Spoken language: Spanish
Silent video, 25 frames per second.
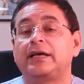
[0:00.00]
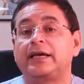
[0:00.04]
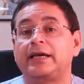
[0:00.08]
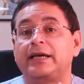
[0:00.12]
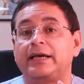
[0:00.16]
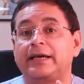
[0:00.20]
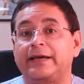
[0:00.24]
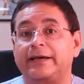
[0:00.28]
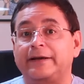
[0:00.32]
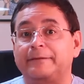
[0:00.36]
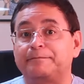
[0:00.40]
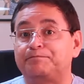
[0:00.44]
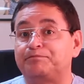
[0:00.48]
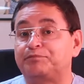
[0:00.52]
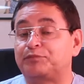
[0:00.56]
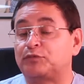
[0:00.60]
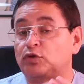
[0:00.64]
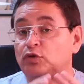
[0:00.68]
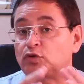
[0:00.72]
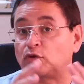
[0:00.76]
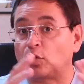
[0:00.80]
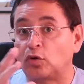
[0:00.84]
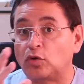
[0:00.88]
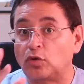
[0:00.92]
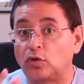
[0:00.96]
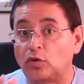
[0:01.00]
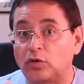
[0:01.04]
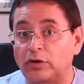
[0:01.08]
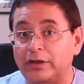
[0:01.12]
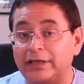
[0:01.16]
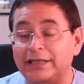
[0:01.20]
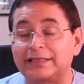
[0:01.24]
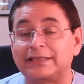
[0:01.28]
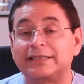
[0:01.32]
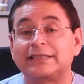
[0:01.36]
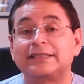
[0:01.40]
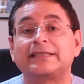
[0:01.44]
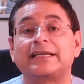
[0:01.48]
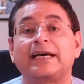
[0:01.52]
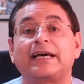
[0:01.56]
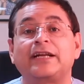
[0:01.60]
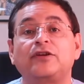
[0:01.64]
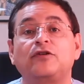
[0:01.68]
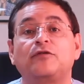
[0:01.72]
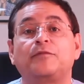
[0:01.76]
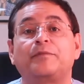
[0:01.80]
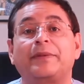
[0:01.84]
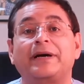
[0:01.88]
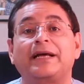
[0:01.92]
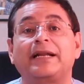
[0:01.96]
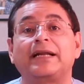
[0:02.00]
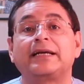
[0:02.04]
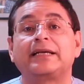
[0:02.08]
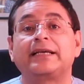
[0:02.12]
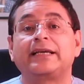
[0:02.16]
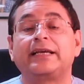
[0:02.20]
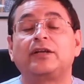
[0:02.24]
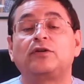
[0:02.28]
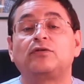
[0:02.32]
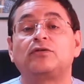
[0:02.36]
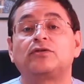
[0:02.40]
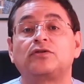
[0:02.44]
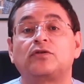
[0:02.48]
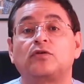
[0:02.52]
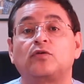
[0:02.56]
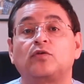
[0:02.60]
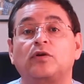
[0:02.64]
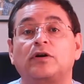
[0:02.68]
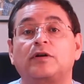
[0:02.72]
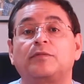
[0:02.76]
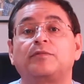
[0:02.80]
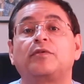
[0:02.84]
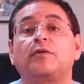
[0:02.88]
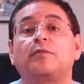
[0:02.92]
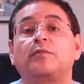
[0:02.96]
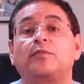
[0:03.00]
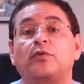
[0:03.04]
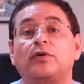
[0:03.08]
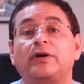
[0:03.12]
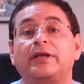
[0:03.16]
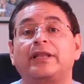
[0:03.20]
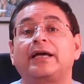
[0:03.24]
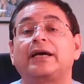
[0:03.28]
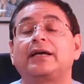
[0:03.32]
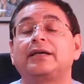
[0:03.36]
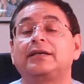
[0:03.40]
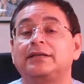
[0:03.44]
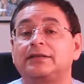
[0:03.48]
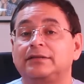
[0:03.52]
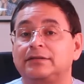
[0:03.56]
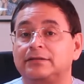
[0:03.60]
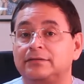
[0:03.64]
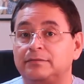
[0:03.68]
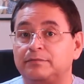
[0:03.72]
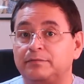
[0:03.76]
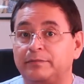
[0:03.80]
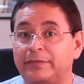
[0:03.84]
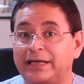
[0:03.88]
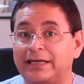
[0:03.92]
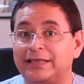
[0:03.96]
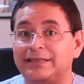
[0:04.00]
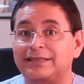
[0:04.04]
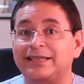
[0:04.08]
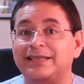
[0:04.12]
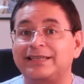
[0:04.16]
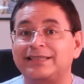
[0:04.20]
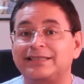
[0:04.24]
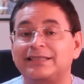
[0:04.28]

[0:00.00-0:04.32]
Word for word: eh, todo lo necesario para que nuestro cuerpo pueda verse y